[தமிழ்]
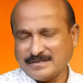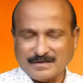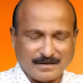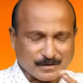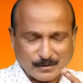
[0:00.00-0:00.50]

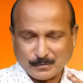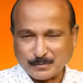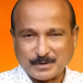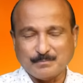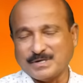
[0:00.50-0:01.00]
யாரை
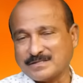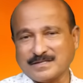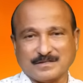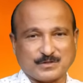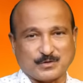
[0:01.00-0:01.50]
நோக்கி
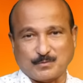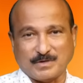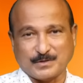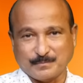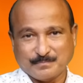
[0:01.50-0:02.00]
பார்த்தா
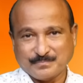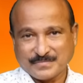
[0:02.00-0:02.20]
ஆசீர்வாதம்